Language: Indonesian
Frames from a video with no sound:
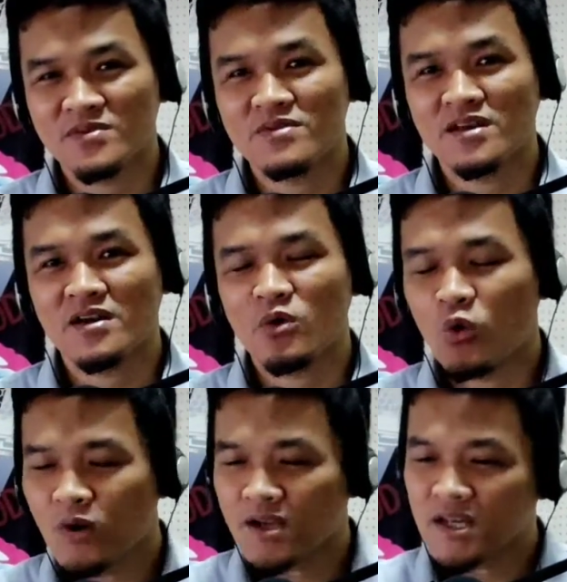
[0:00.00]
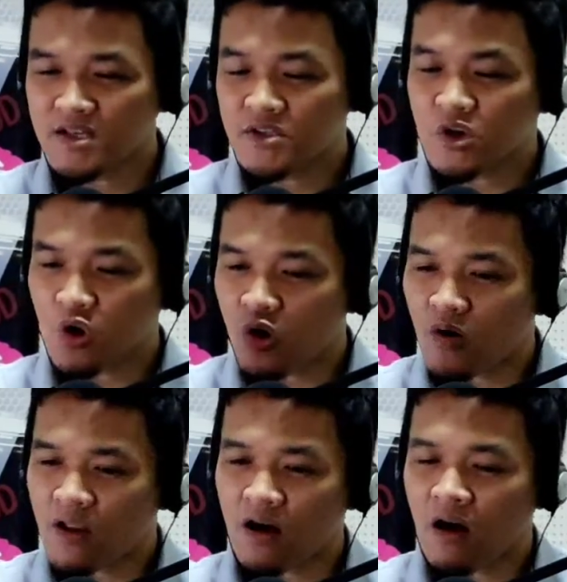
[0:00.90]
gitu ya huwaladzi
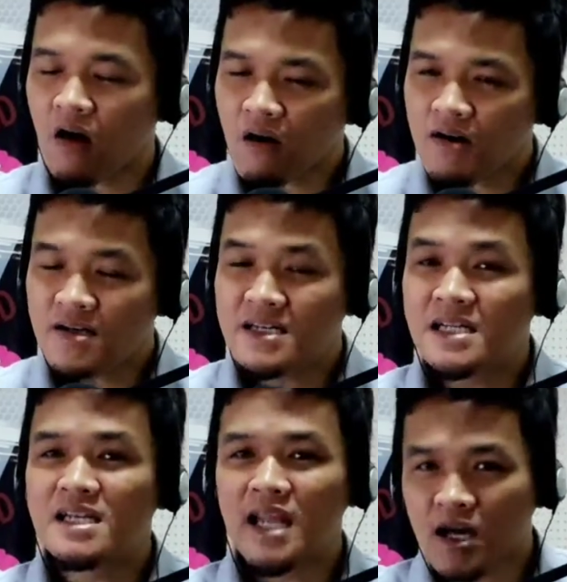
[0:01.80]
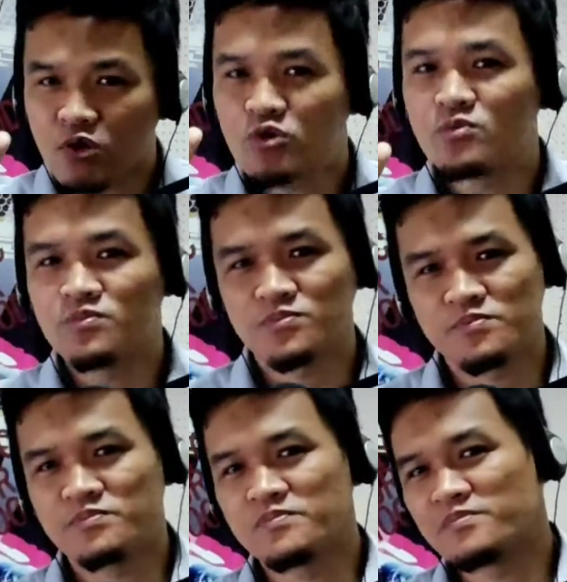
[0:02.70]
kholaqo lakum
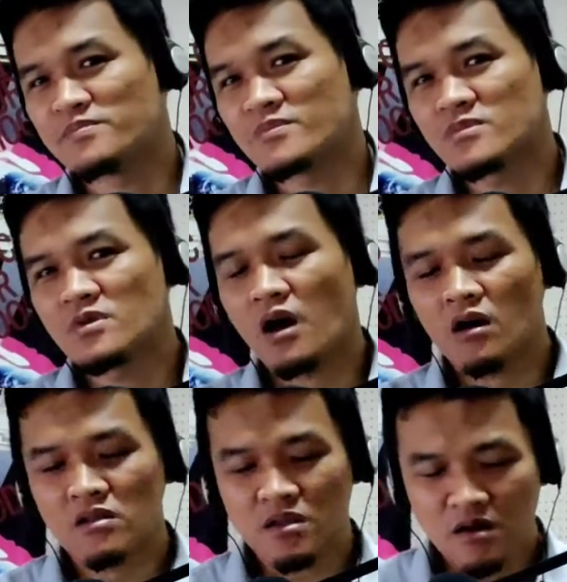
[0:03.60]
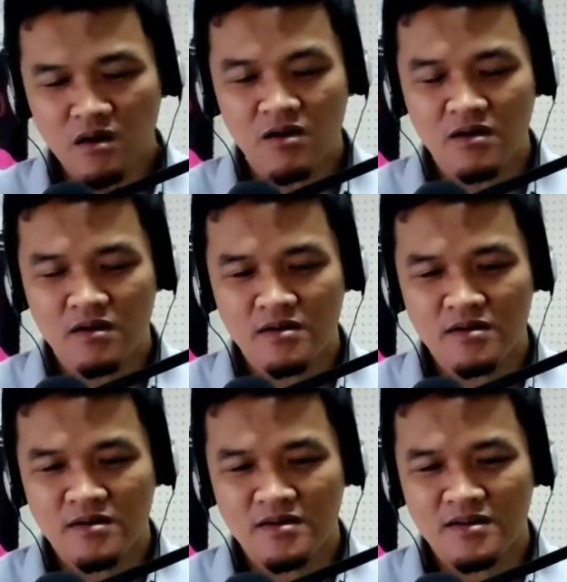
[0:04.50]
Allah
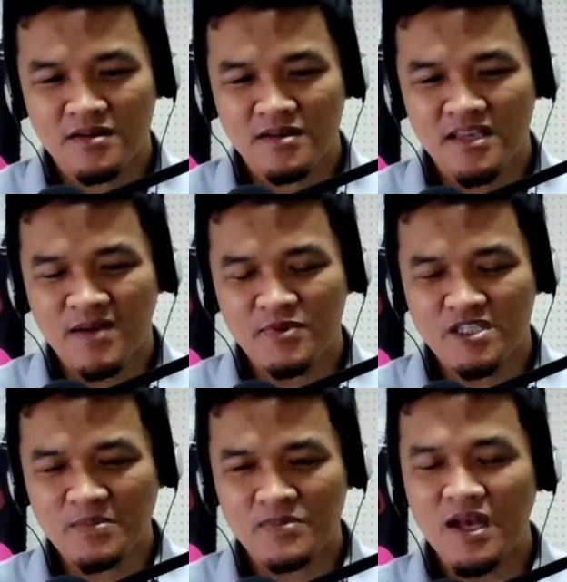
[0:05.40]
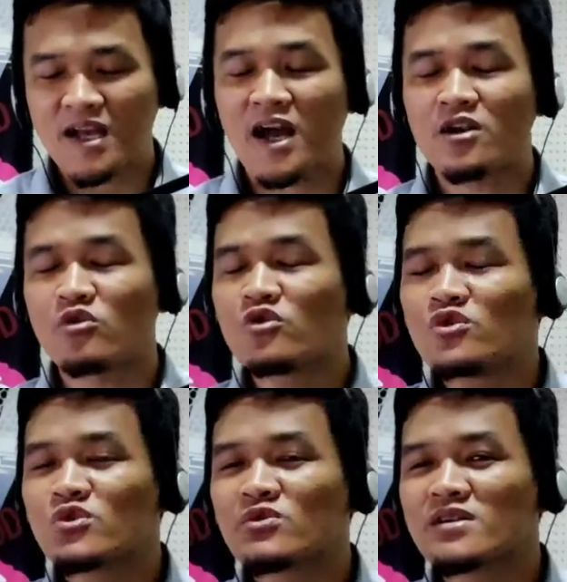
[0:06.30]
yang menciptakan
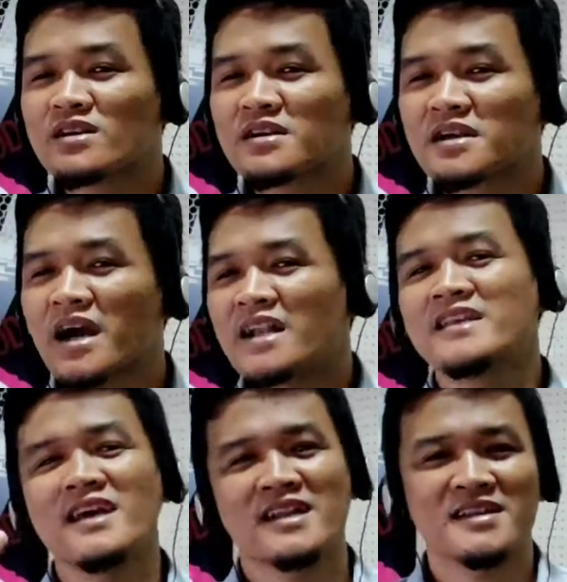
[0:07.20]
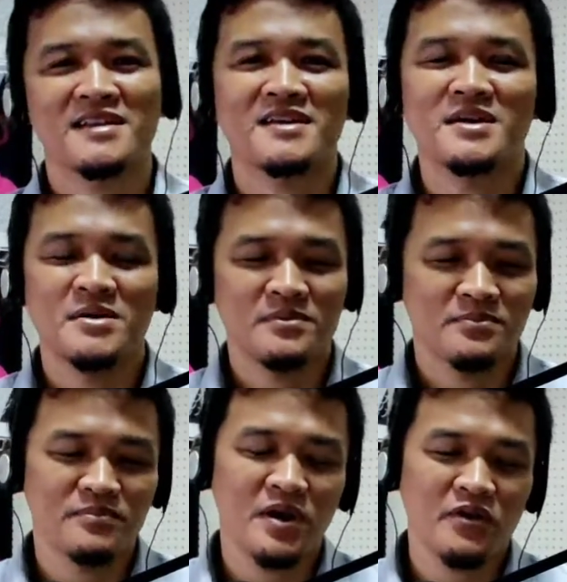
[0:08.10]
untuk kalian
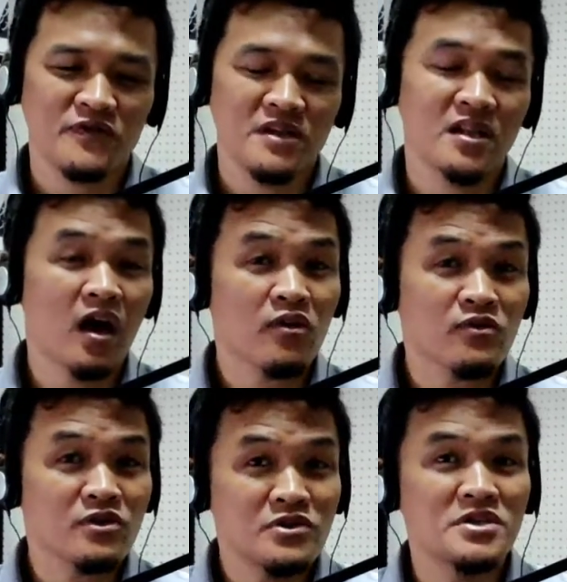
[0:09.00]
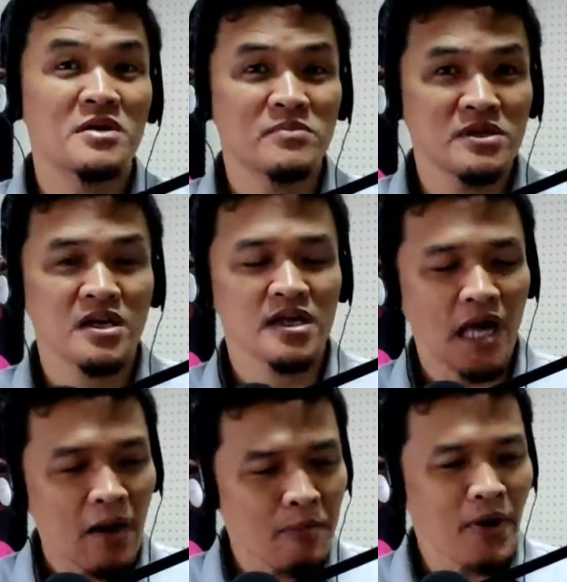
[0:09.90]
mafil ardi jami'an
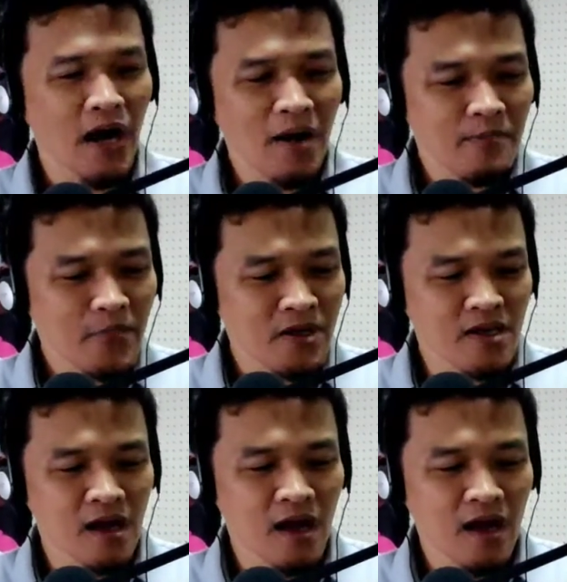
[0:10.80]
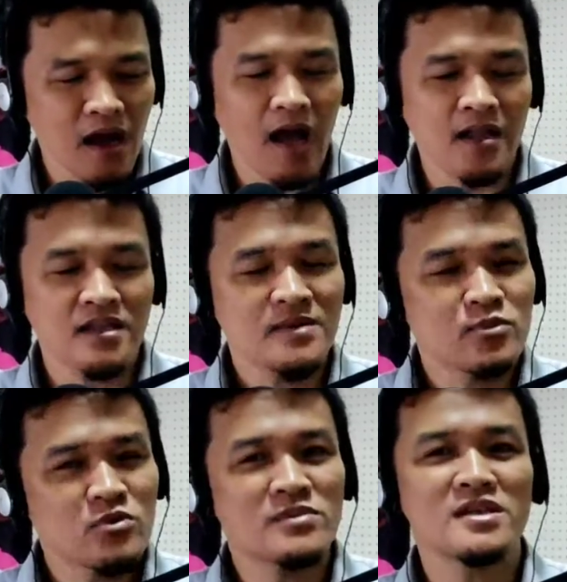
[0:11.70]
apa-apa yang ada di
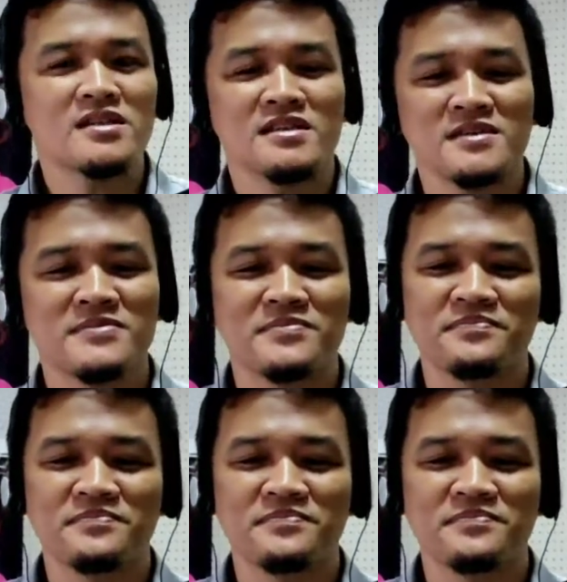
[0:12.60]
bumi ini.